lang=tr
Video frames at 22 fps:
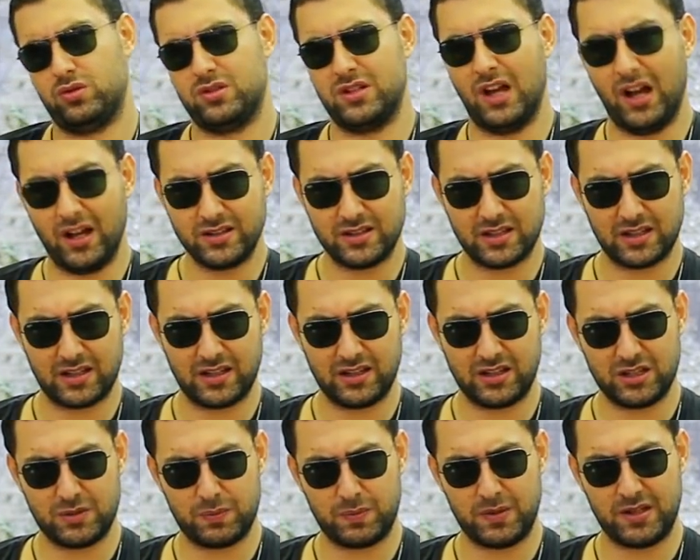Sadece
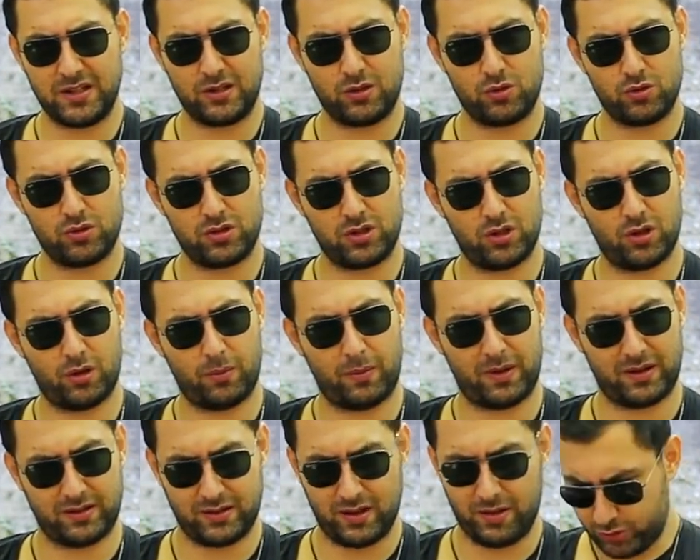gidiş 1200
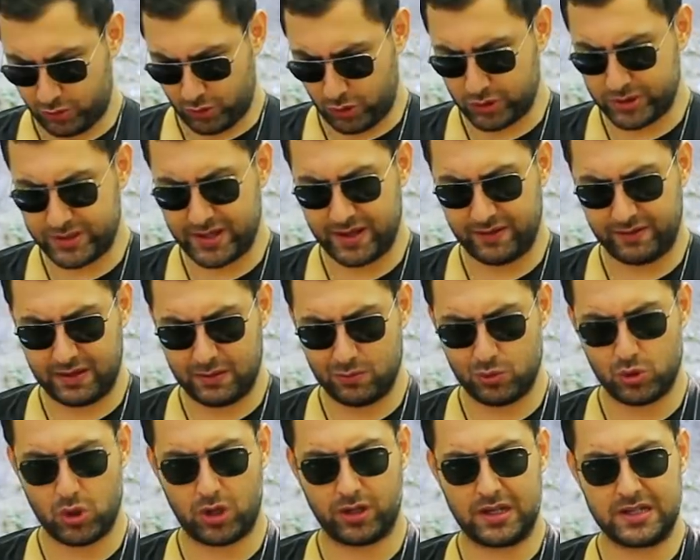kilometre. Çok sevdiğim
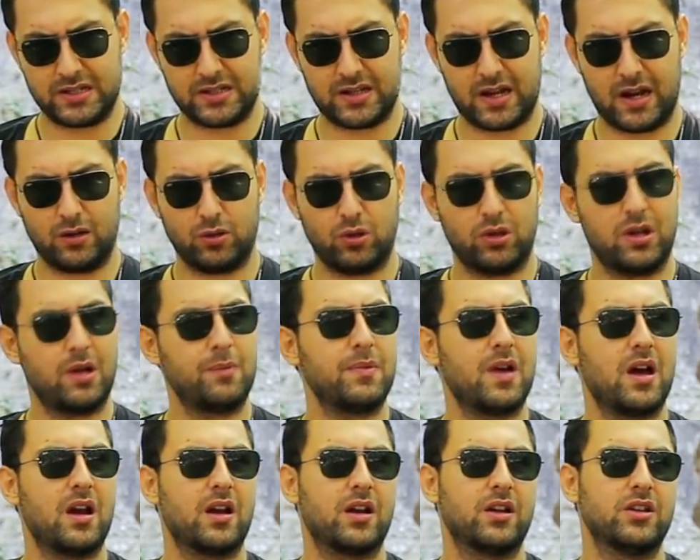şu an askerde olan
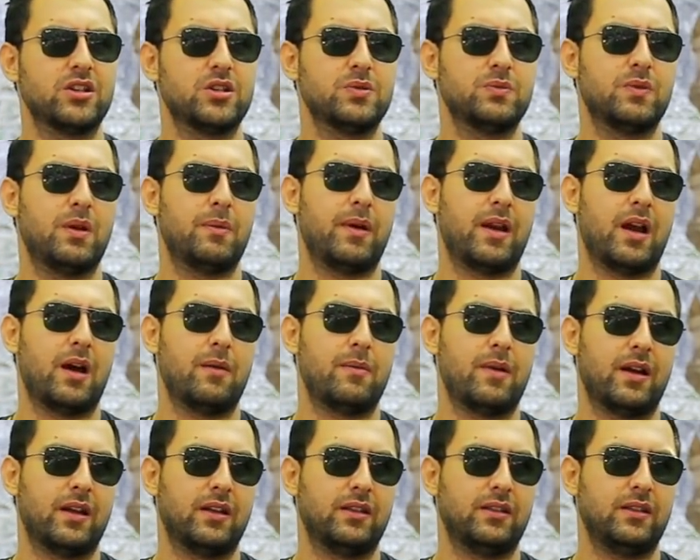bir arkadaşımla
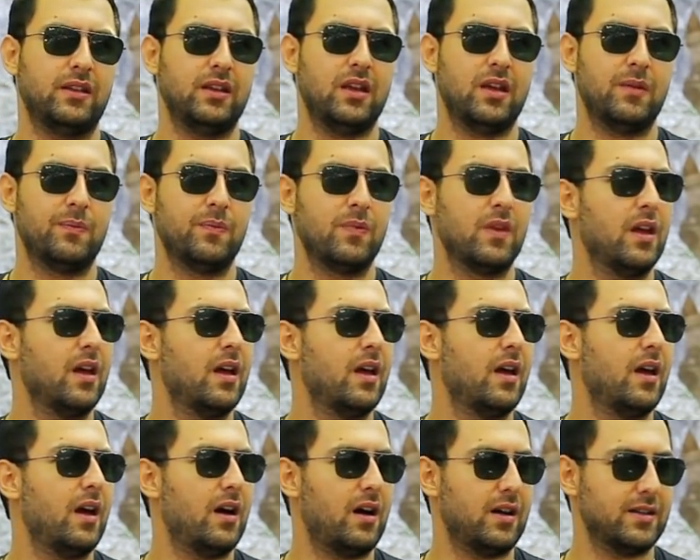beraber gittik.
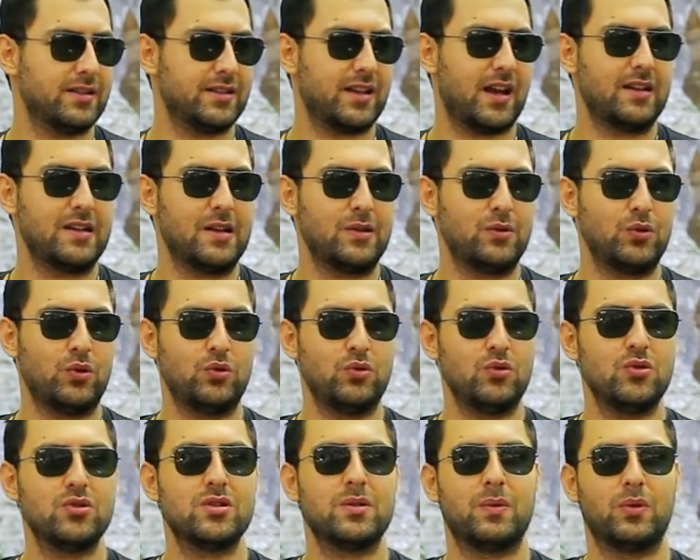Askerden
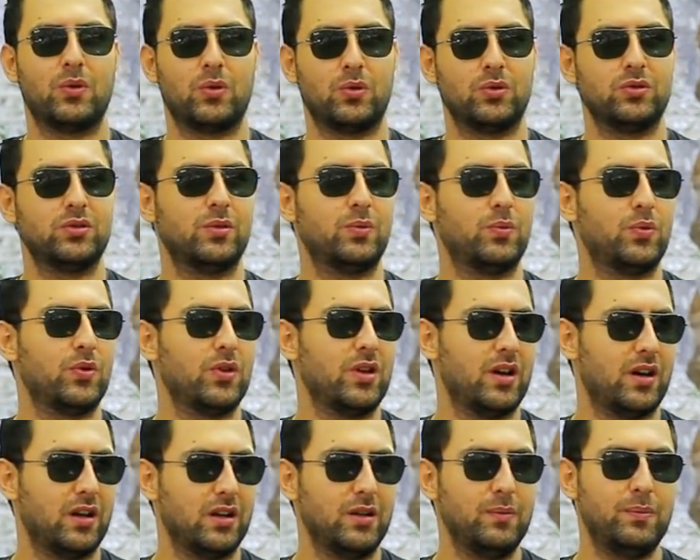döndüğü zaman onu da
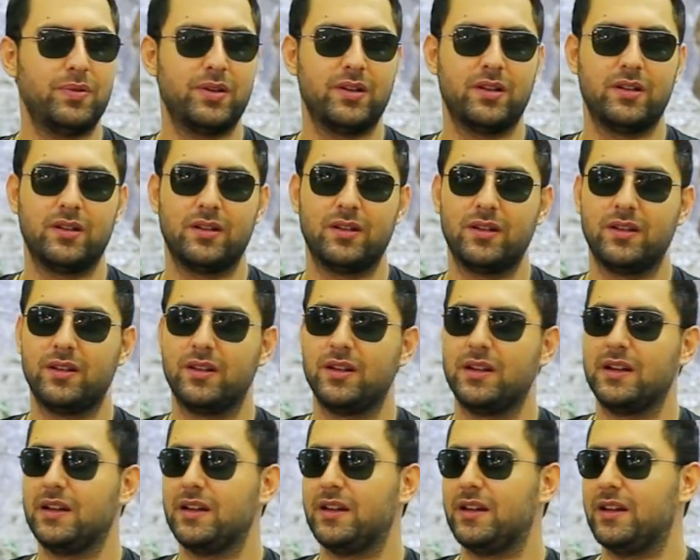buraya alıp
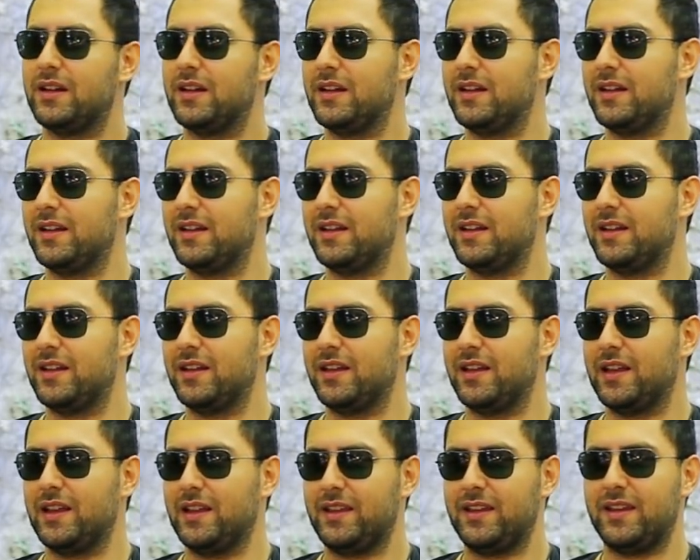e,
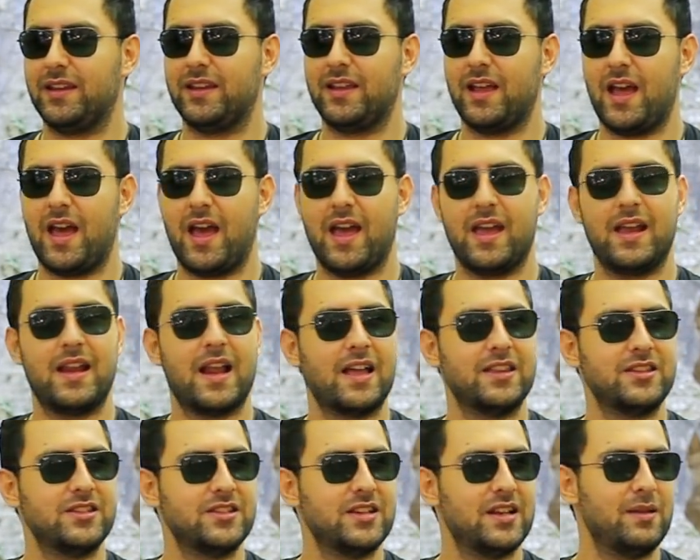size
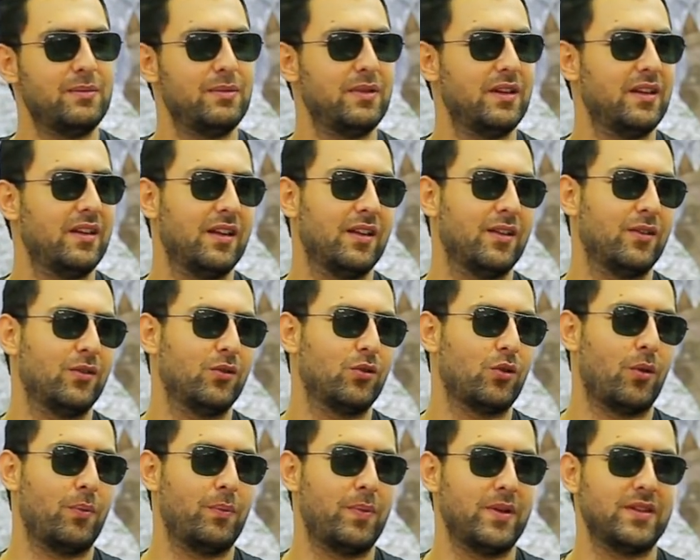eğlenceli bir
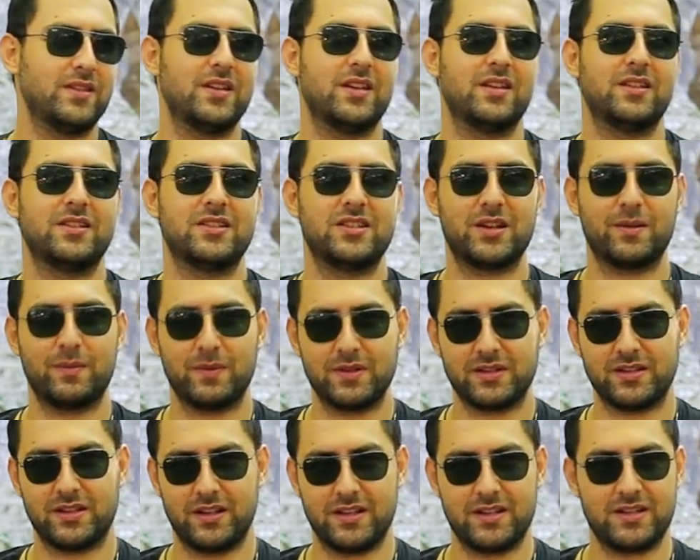sohbet
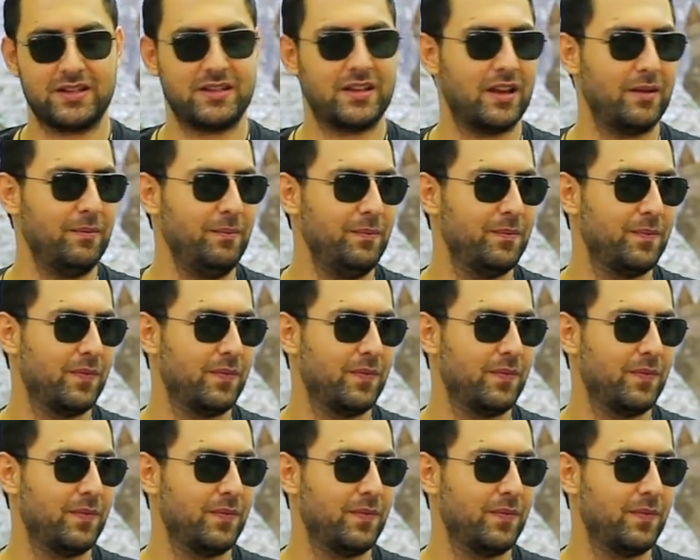çıkmasını isterim.